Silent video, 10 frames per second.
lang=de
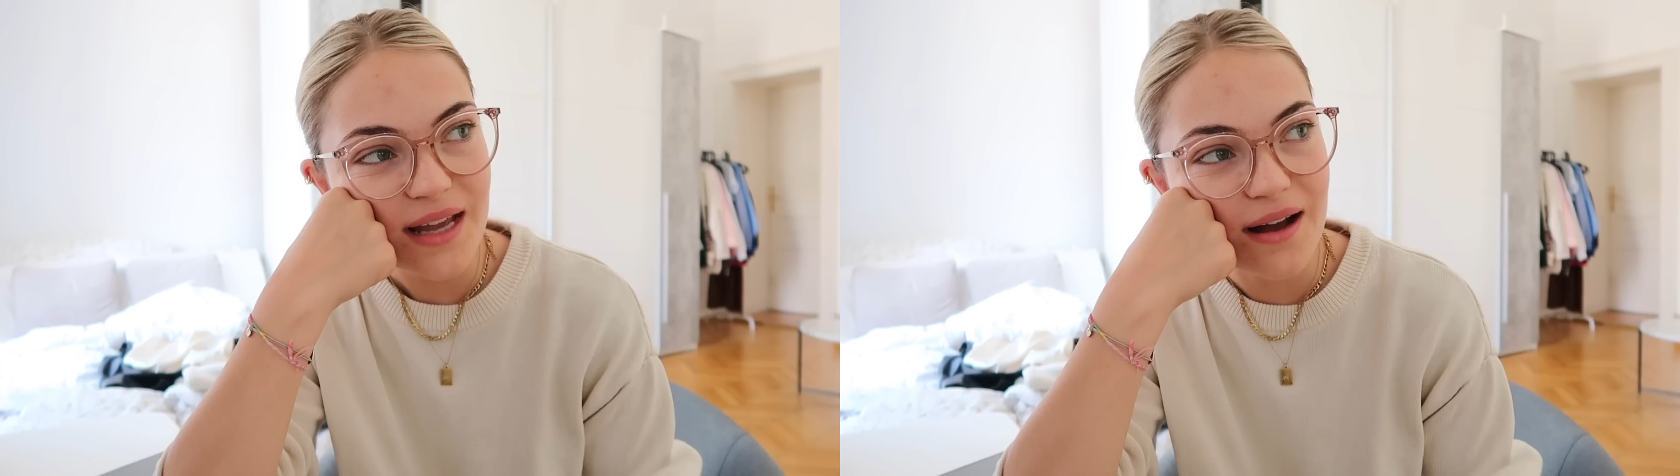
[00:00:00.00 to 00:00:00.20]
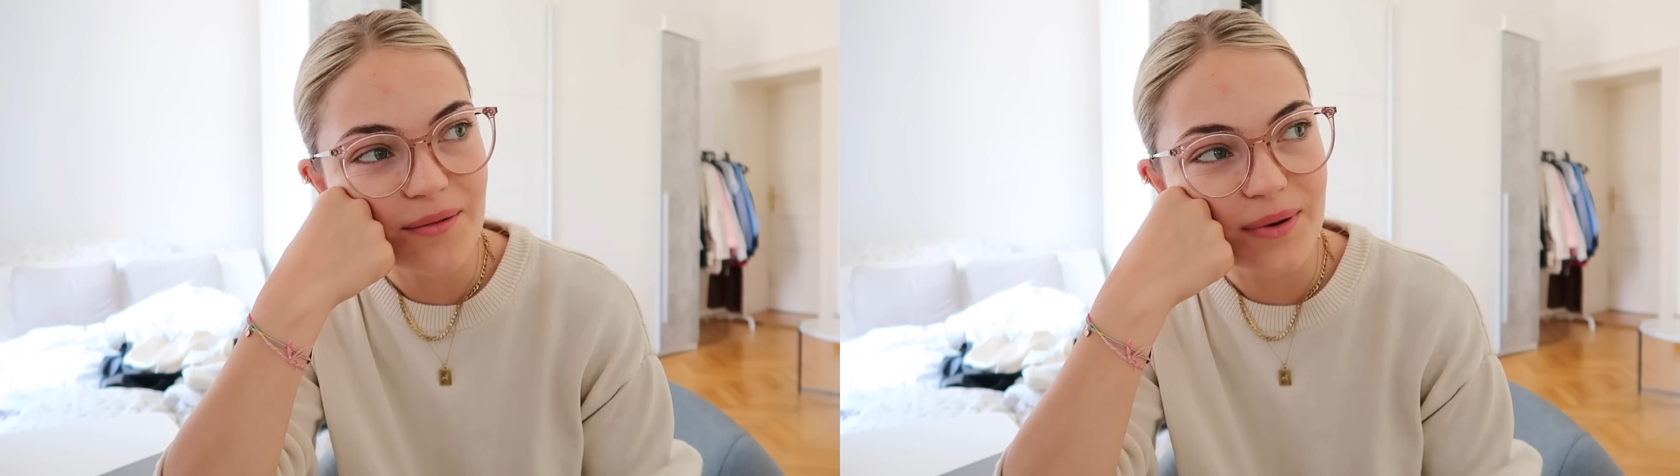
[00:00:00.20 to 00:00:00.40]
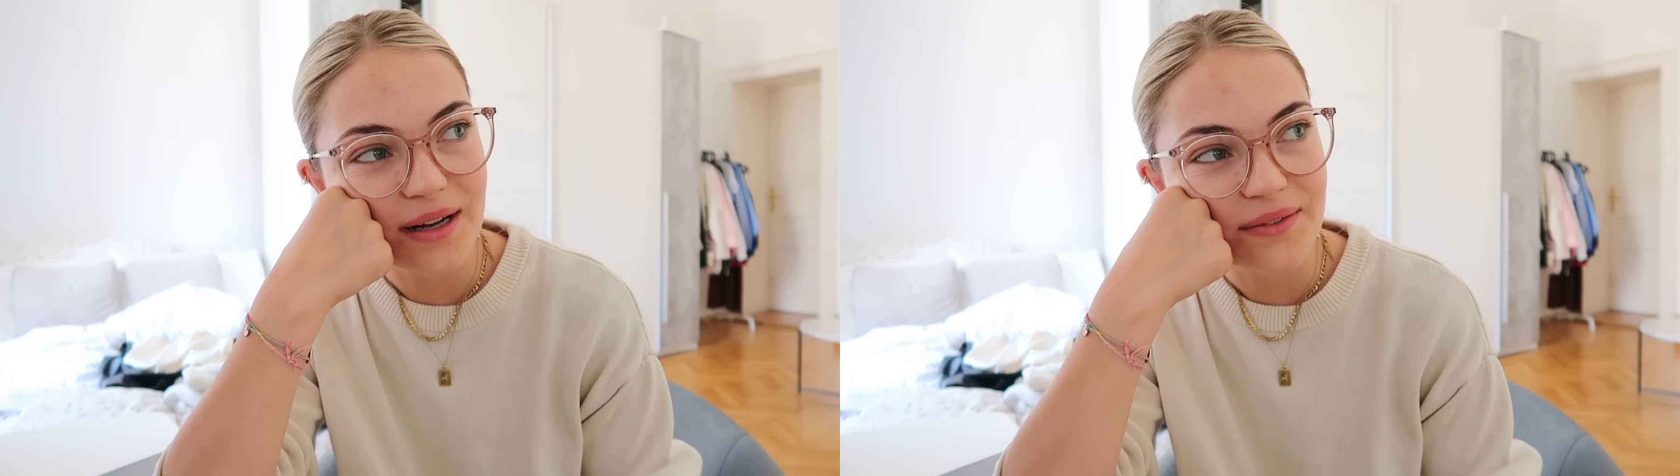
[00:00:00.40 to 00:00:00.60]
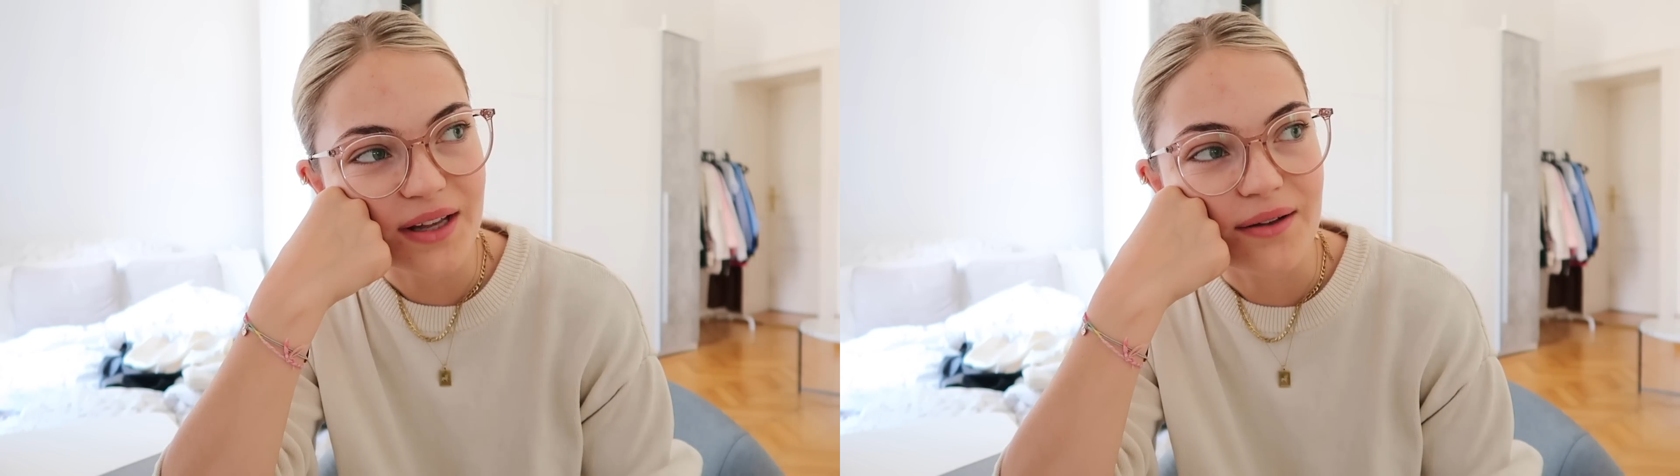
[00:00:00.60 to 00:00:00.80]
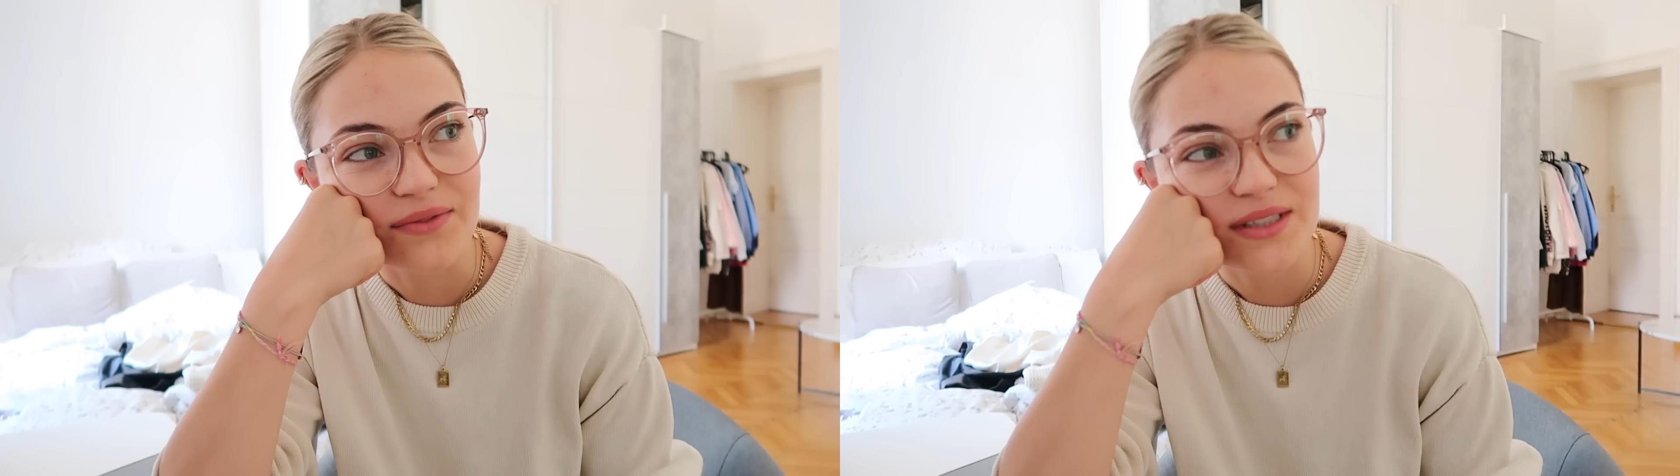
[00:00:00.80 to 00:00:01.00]
Aber
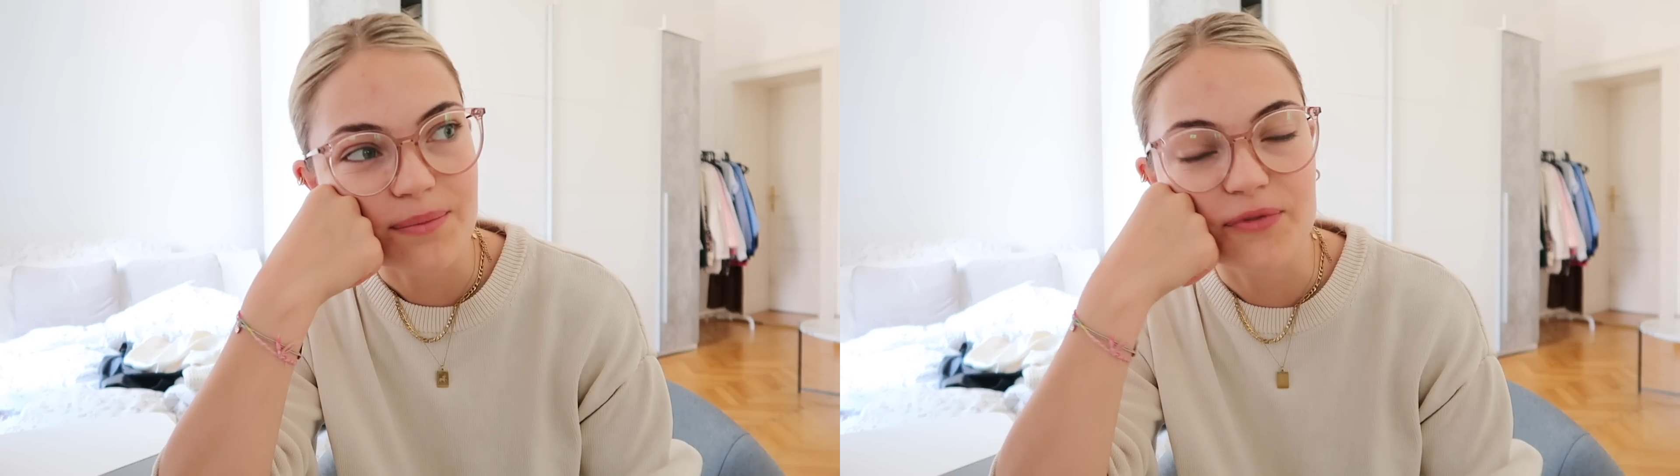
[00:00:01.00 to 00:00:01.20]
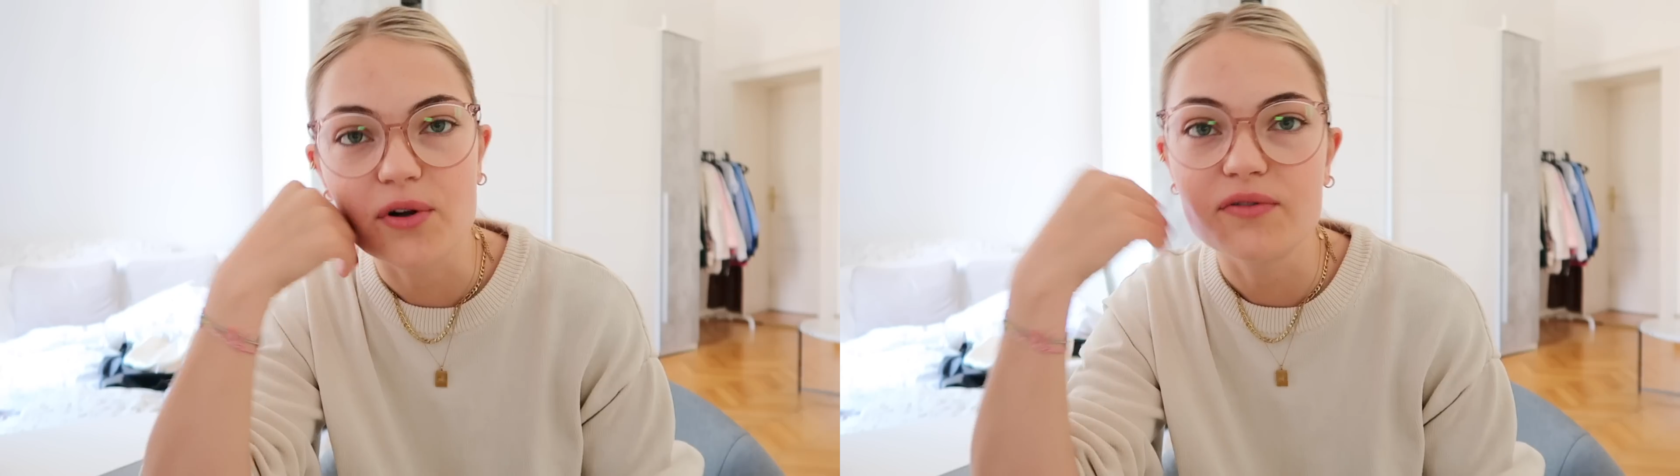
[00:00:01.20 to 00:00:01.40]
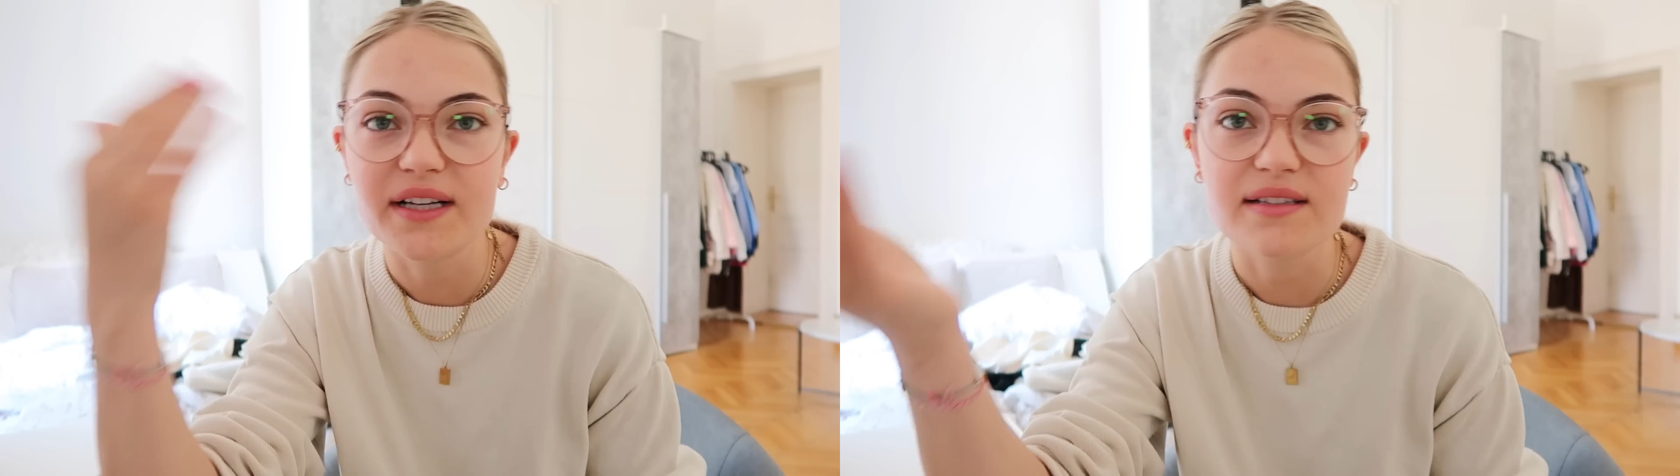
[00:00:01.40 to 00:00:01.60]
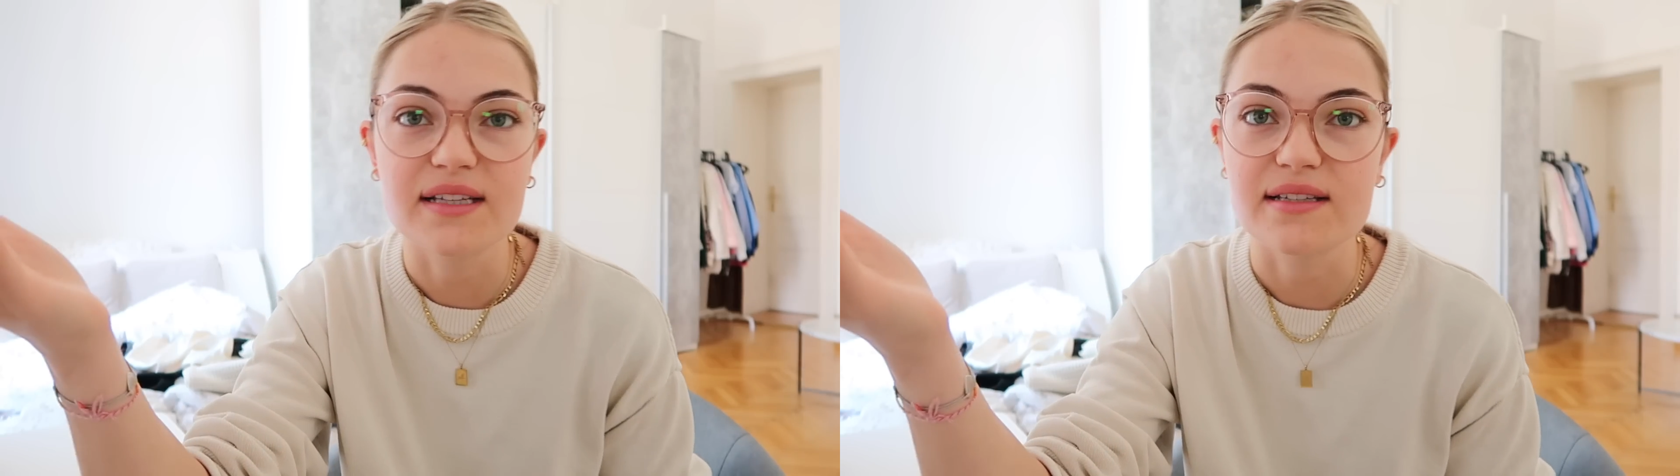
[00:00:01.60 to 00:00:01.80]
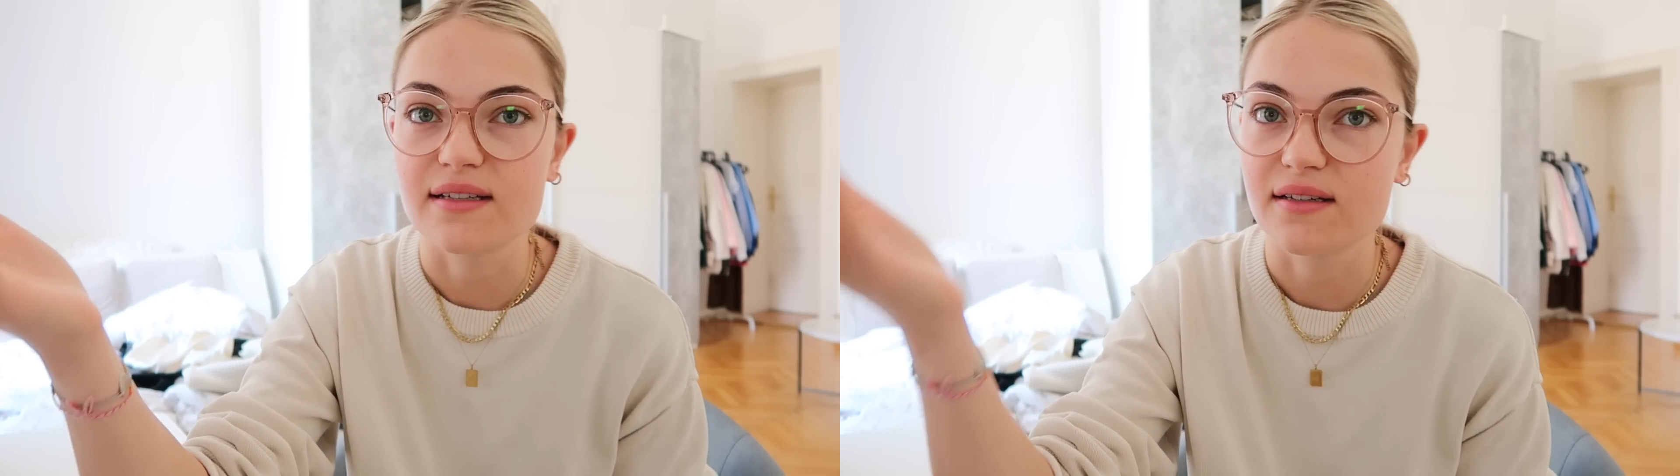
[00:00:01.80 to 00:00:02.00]
ja, ich habe voll vergessen
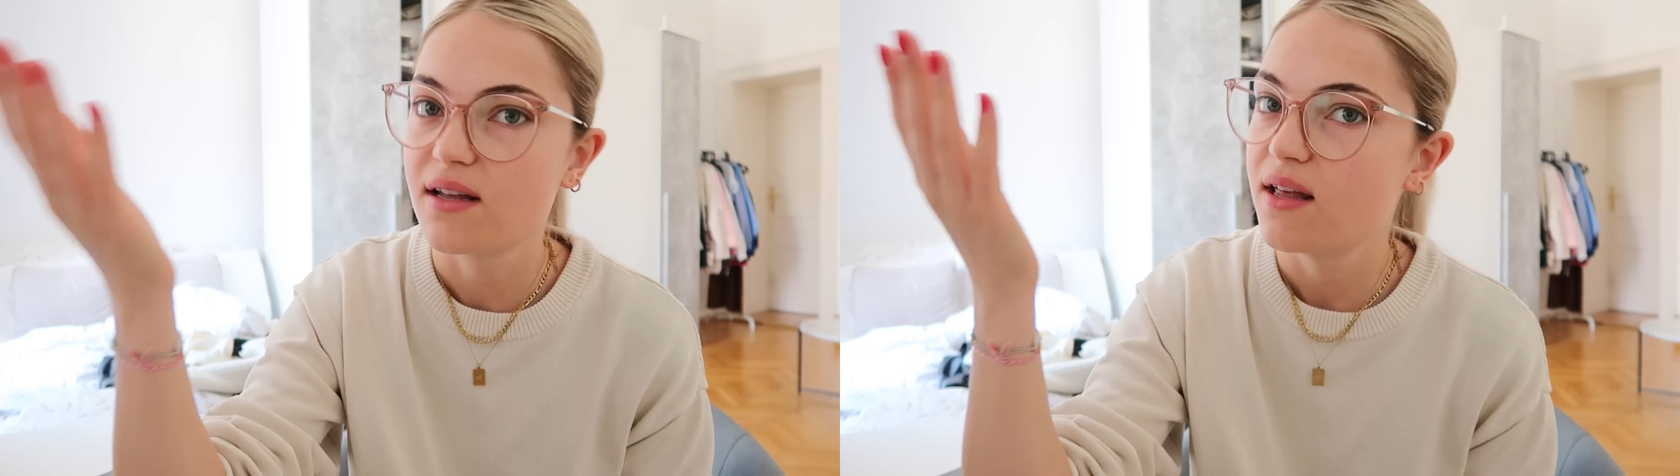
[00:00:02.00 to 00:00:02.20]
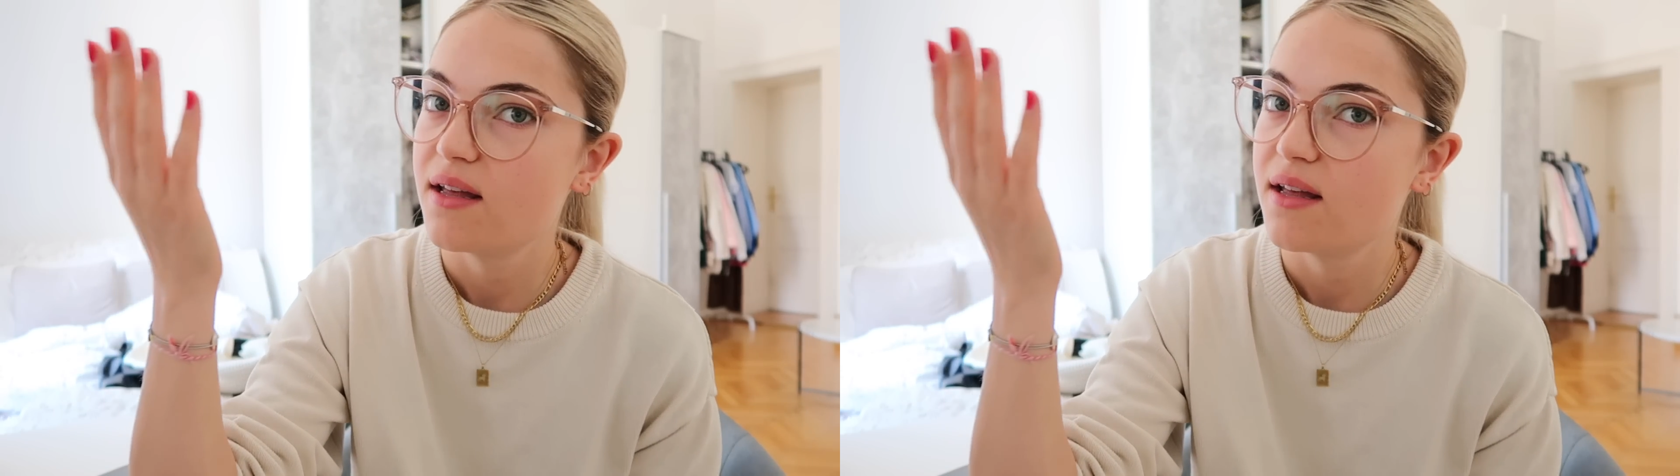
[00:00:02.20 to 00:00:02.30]
gestern